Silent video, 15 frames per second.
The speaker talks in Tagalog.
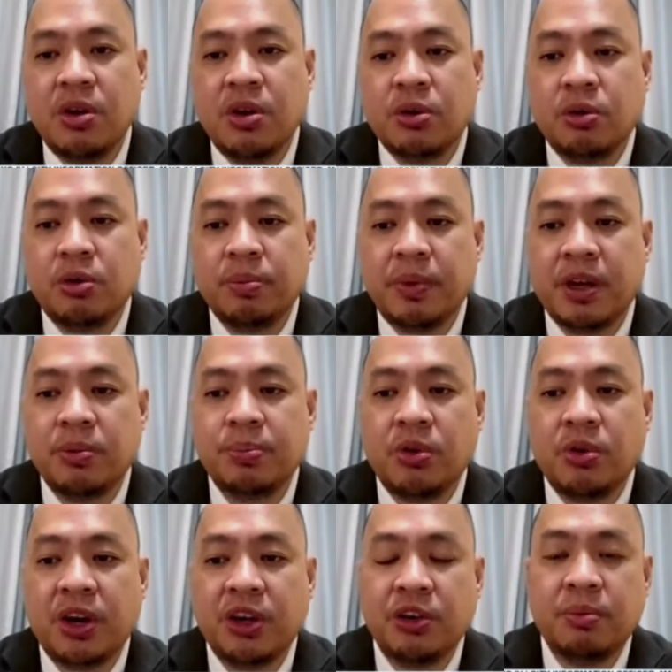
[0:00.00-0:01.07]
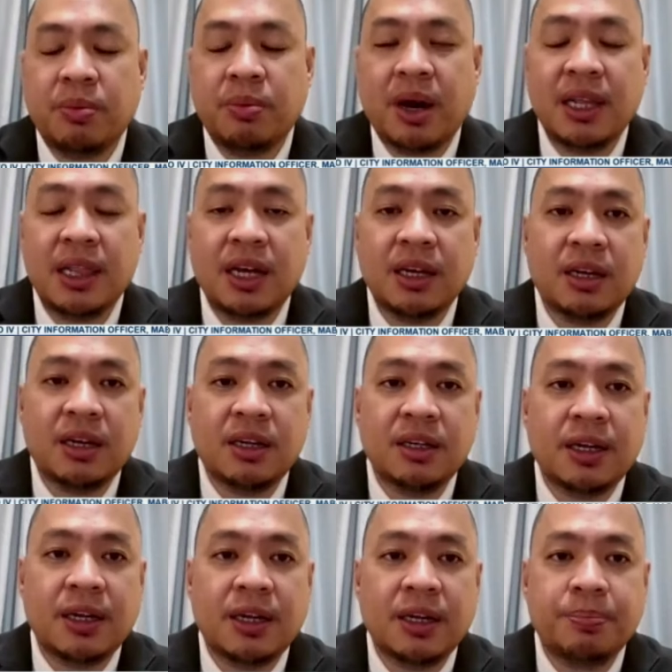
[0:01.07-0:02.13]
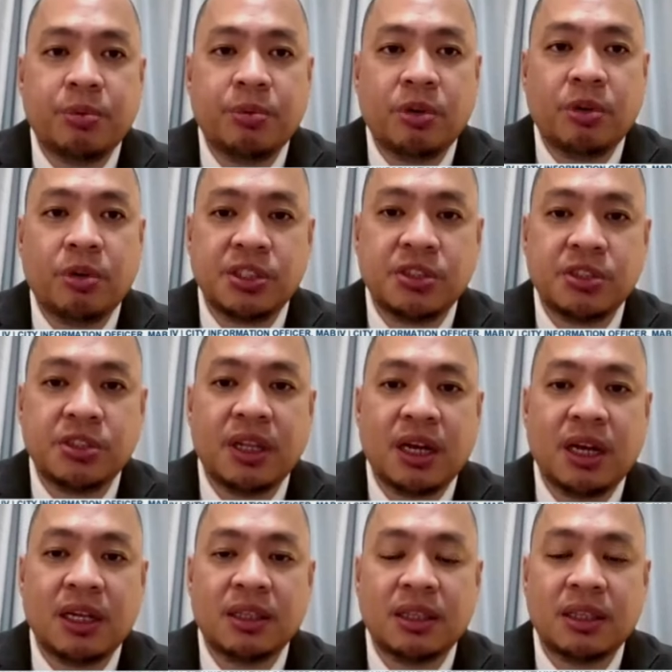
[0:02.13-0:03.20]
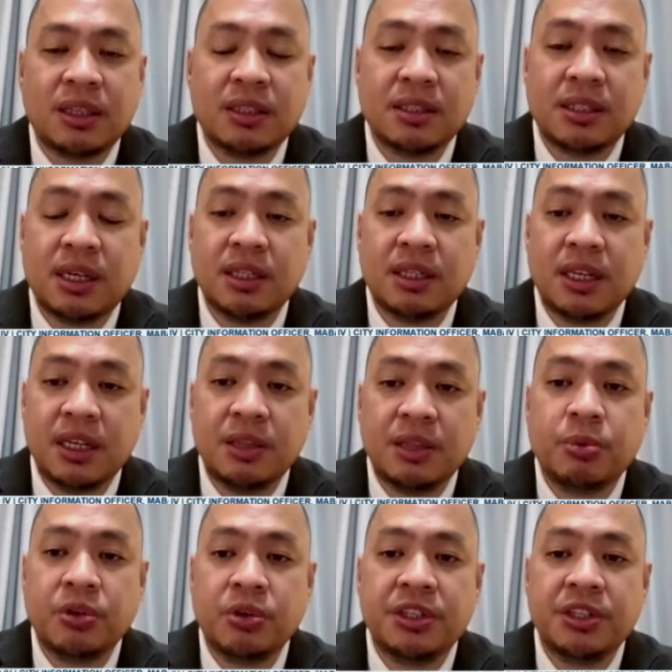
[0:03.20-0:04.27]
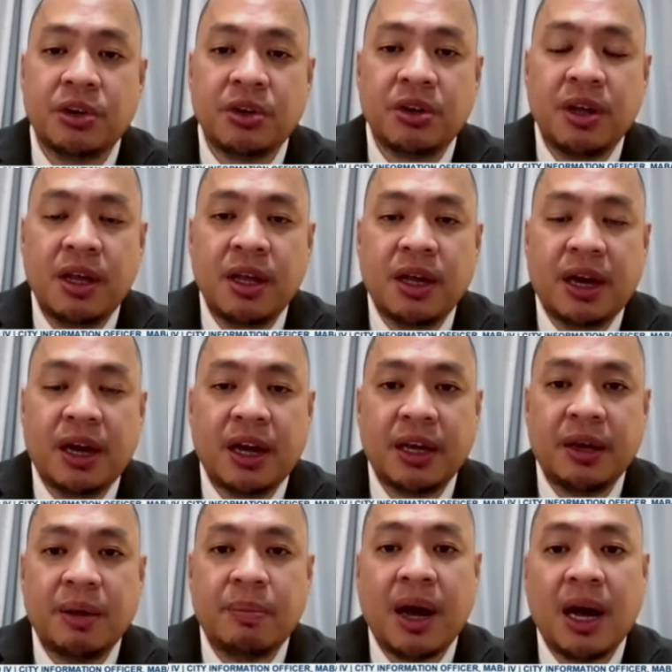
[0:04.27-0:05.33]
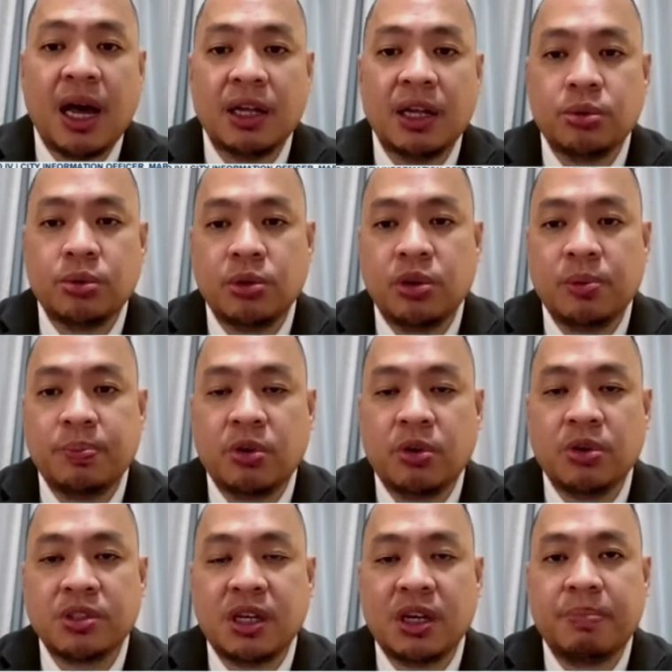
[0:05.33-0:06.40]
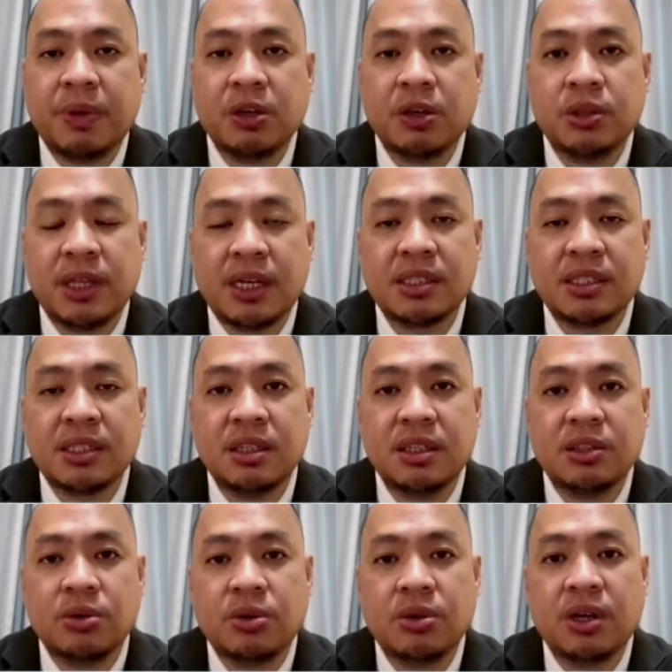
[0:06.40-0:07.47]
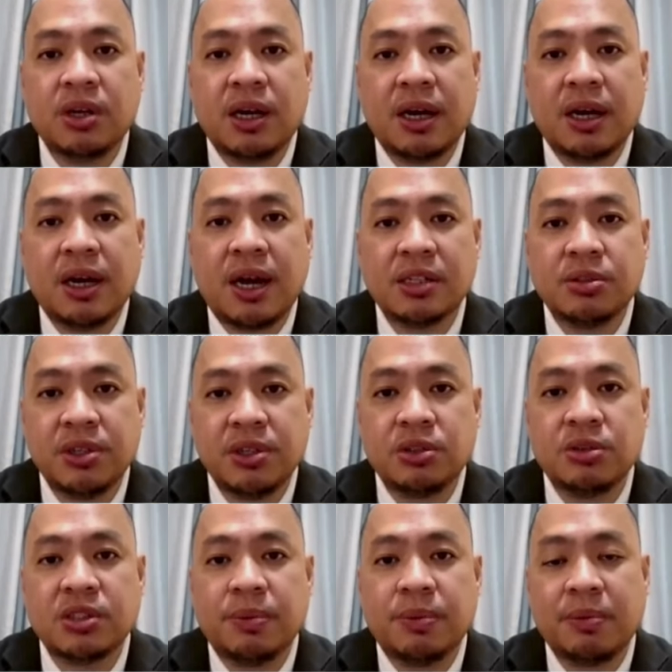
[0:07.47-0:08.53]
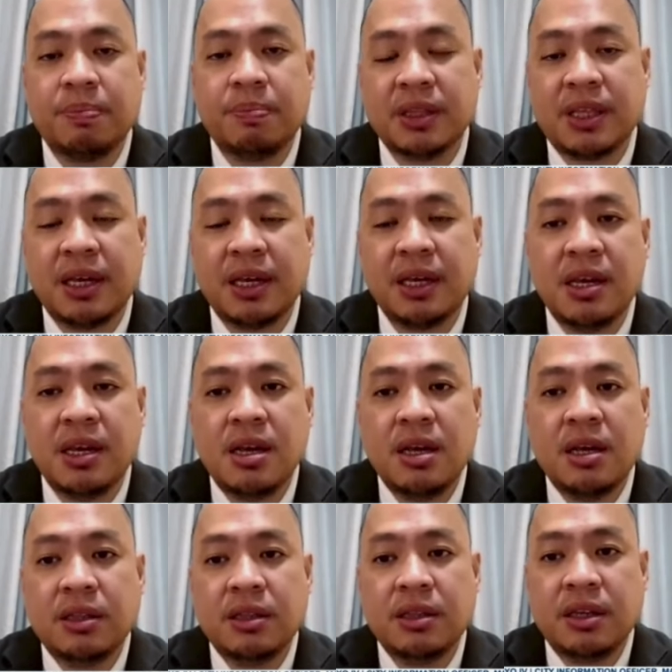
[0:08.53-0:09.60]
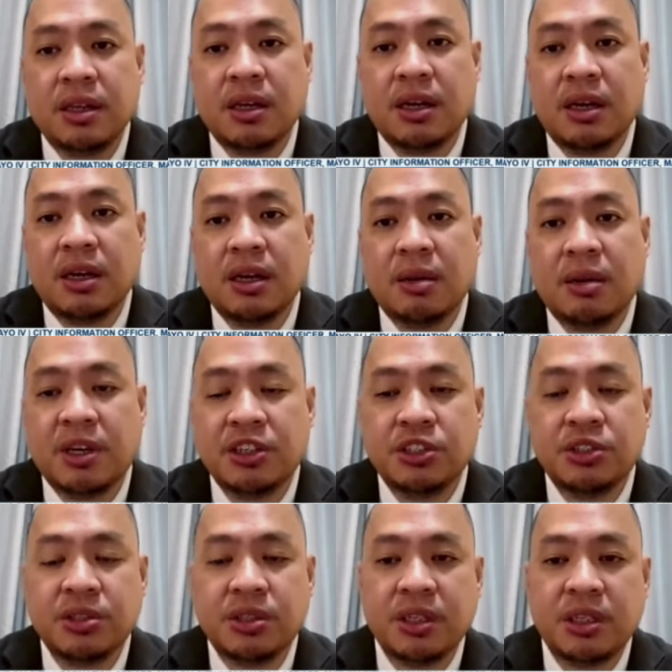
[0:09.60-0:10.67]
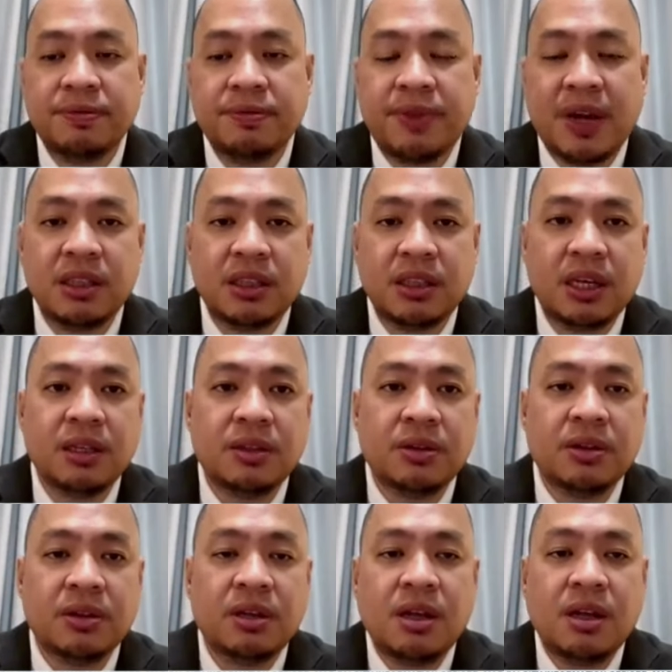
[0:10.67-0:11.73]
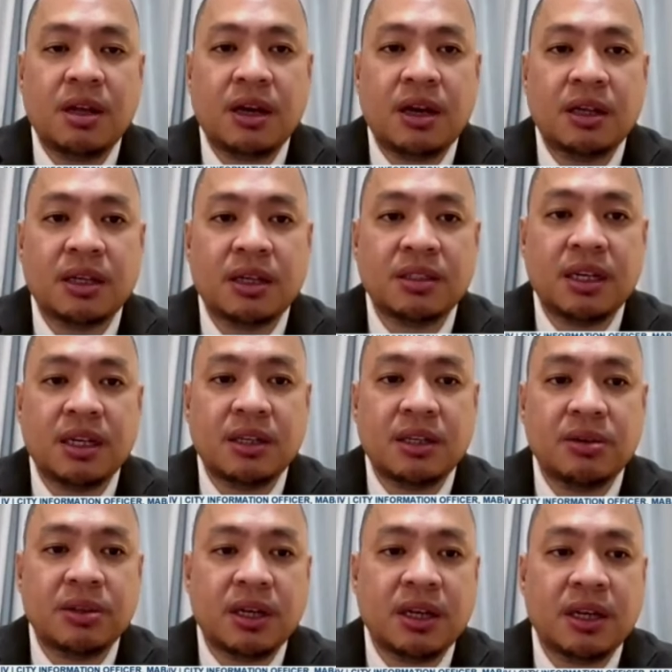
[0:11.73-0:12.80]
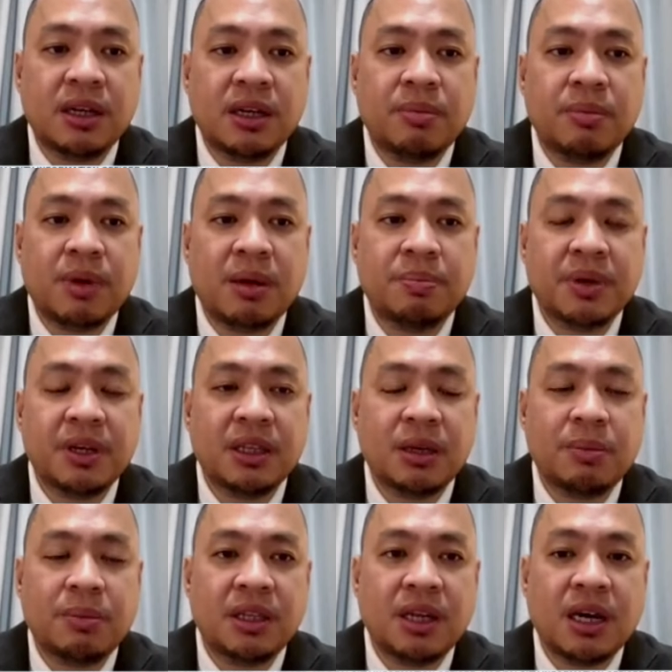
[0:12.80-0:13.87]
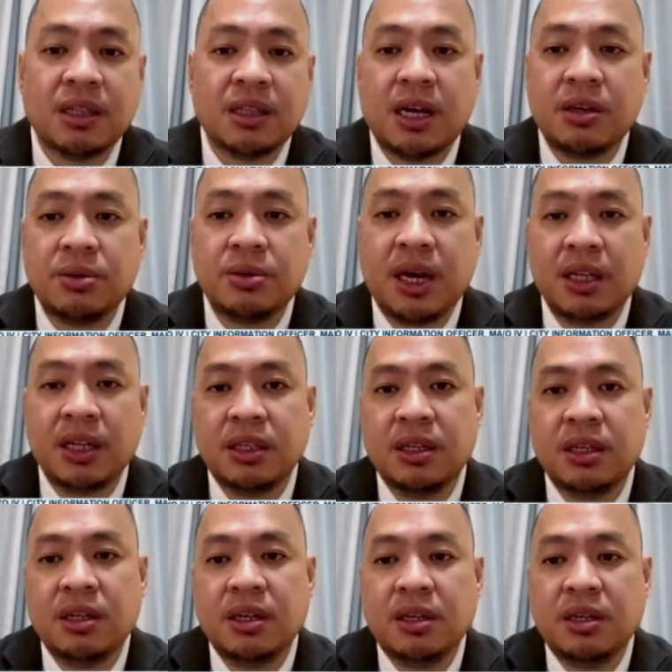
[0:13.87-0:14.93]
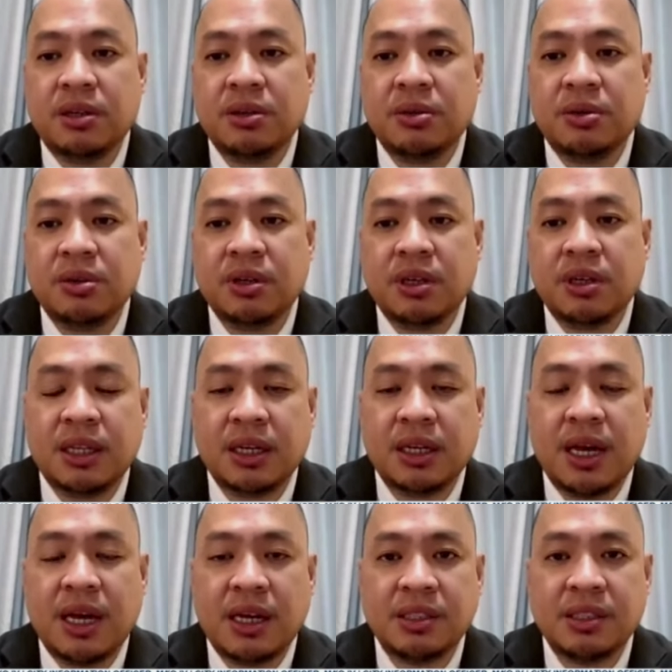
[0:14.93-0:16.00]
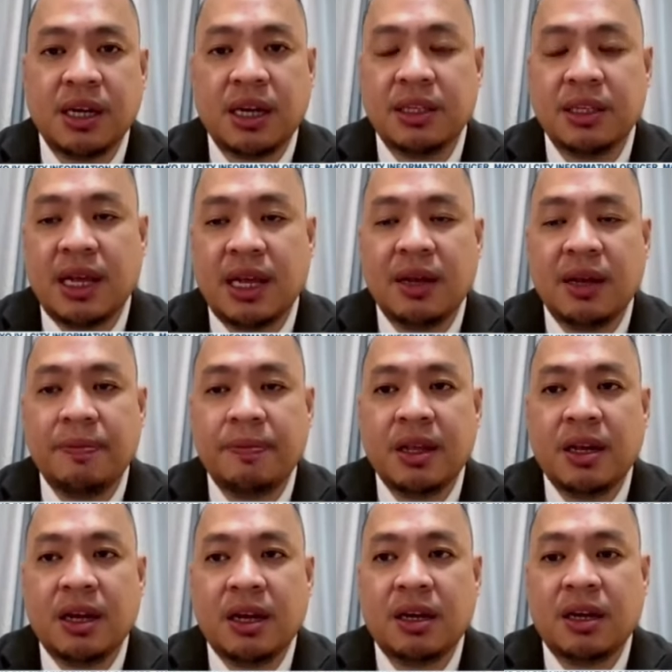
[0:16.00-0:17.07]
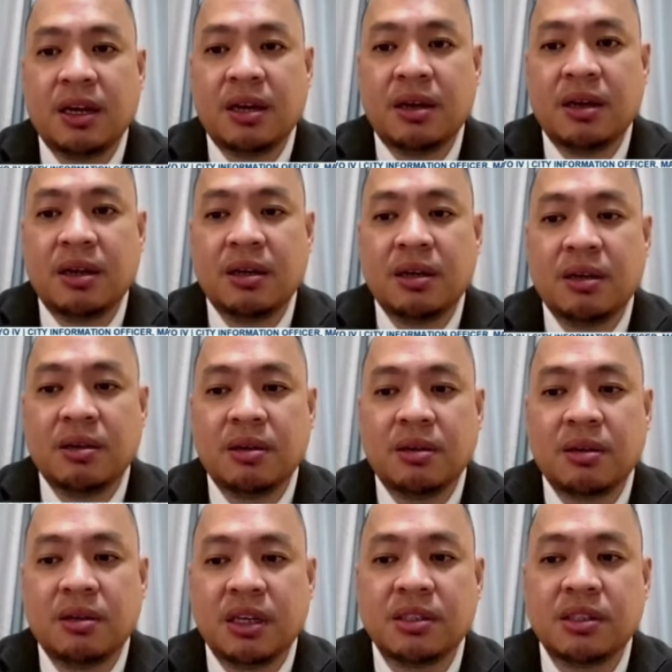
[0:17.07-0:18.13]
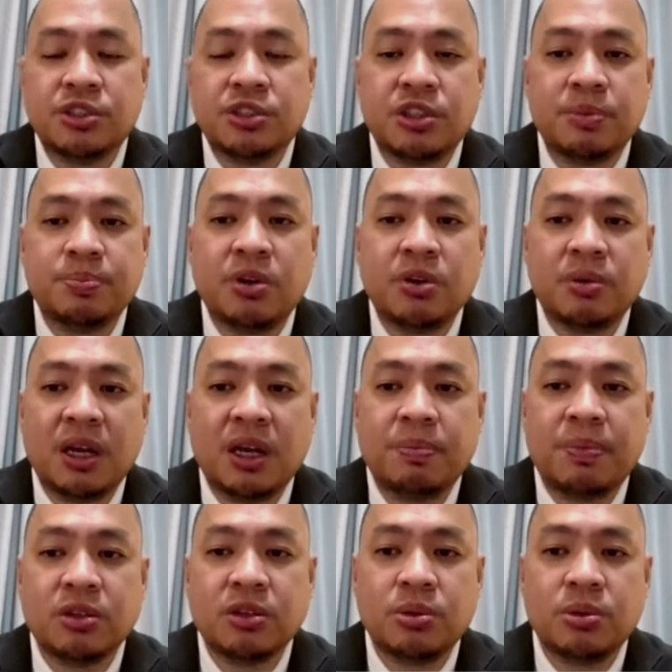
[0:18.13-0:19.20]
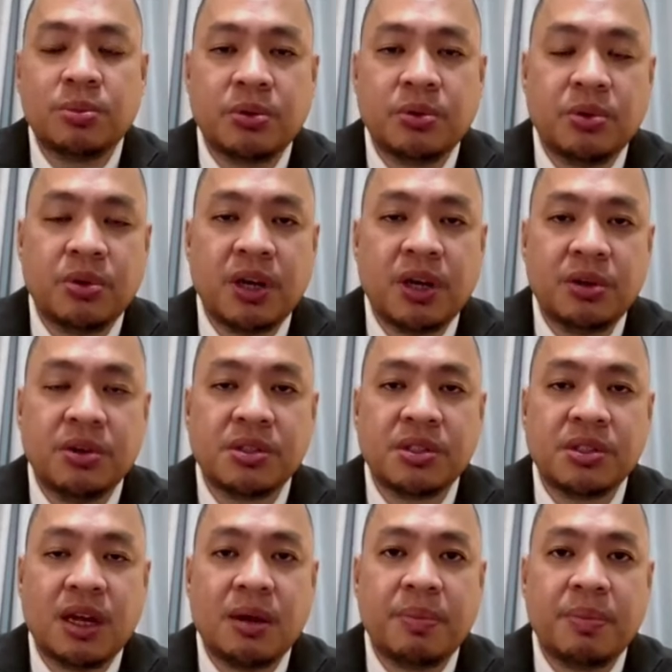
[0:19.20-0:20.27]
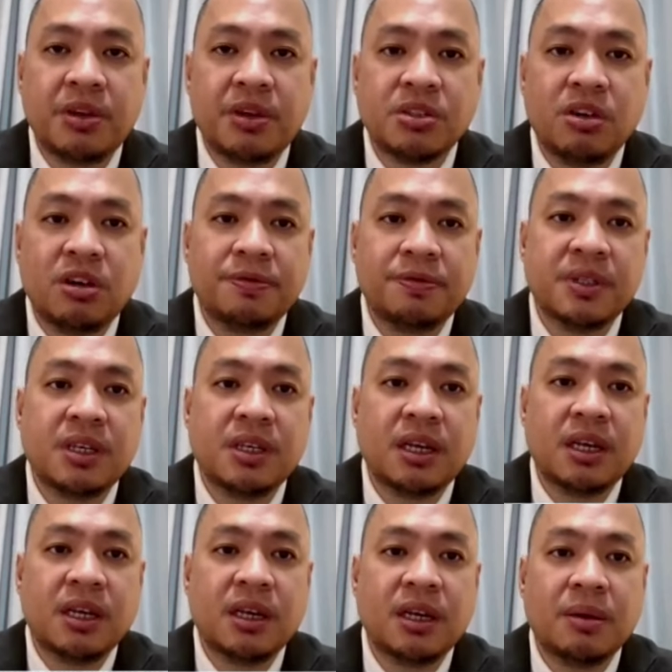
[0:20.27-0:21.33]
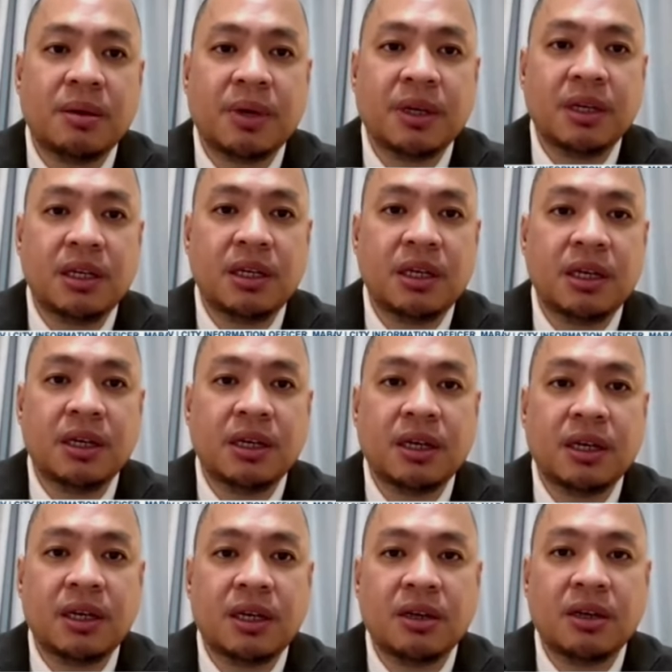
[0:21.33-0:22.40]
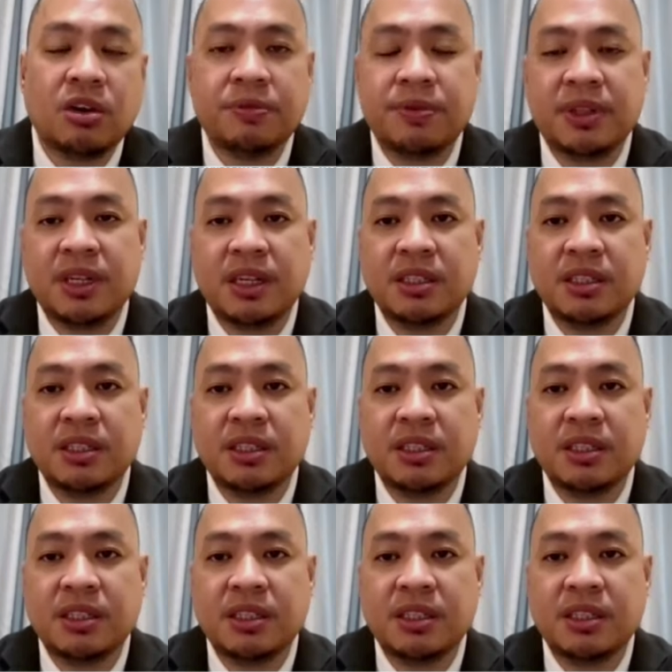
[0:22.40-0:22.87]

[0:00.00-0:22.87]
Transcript: Kung meron po kayong mahalagang uh, impormasyon na sa tingin po ninyo ay uh, makakatulong po sa paglutas nitong uh, kaso nito sa pagpatay ni uh, Marjorie Infante no uh, nang sa ganon eh mabigyan naman ng katarungan yung uh, nangyari sa kanila uh, rest assured po na pag tumungo kayo sa mayor's office eh magiging uh, confidential